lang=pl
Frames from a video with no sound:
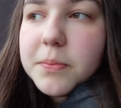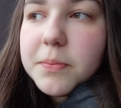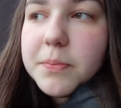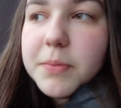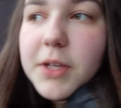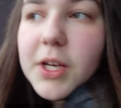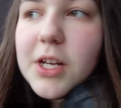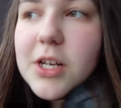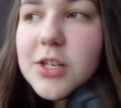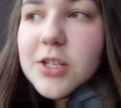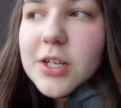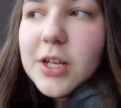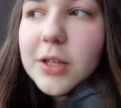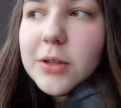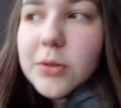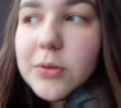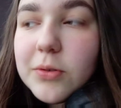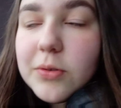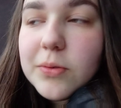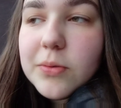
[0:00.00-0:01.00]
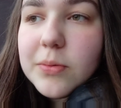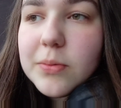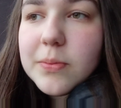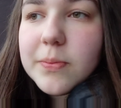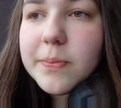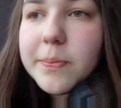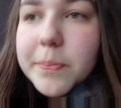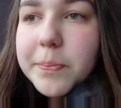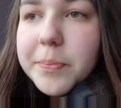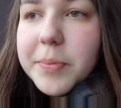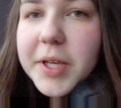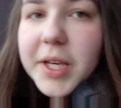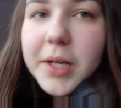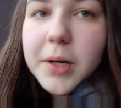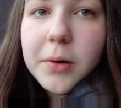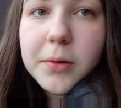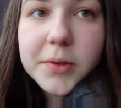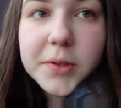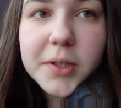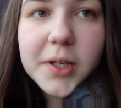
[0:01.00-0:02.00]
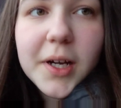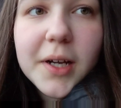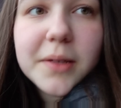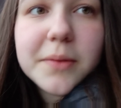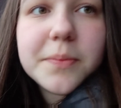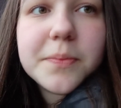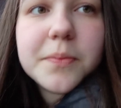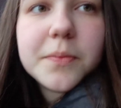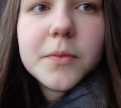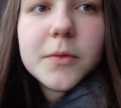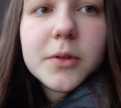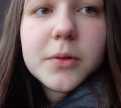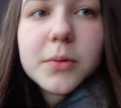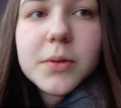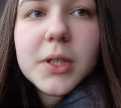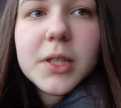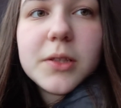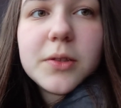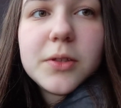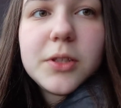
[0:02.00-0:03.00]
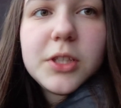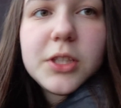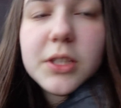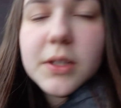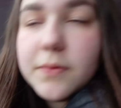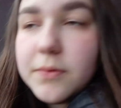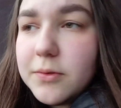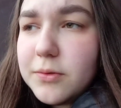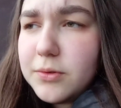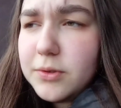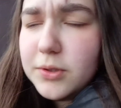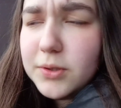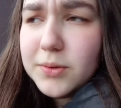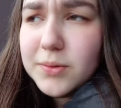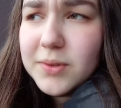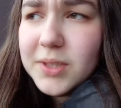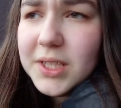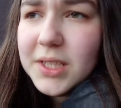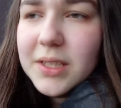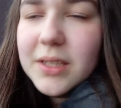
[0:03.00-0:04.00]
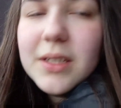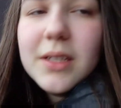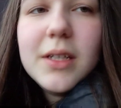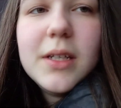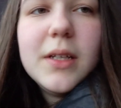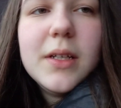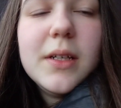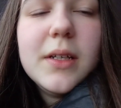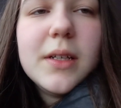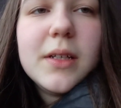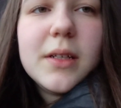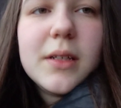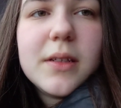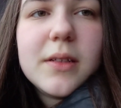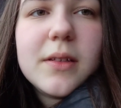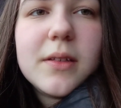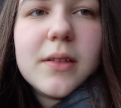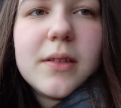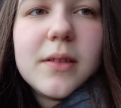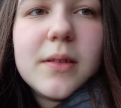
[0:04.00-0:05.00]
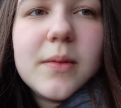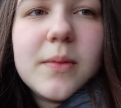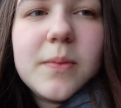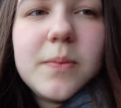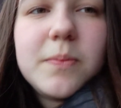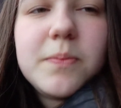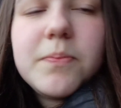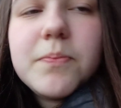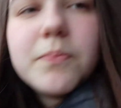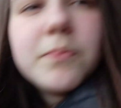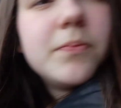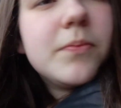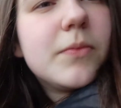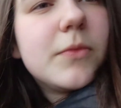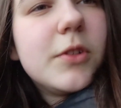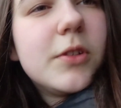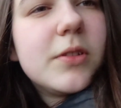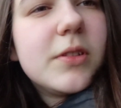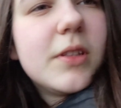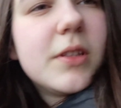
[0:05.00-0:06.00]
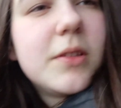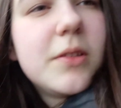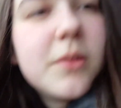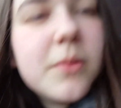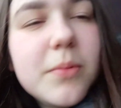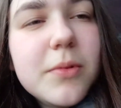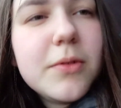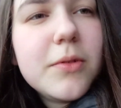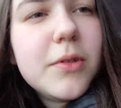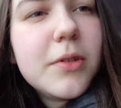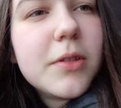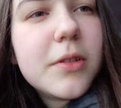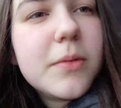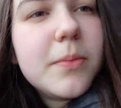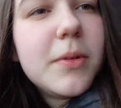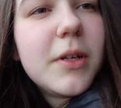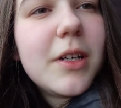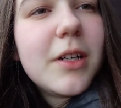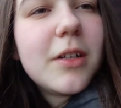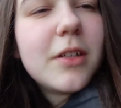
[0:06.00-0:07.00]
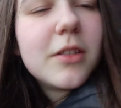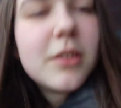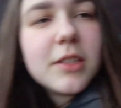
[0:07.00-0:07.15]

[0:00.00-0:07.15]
Pierwsza to Pieronka która do dziś nie funkcjonuje. Y, ostatnio było chyba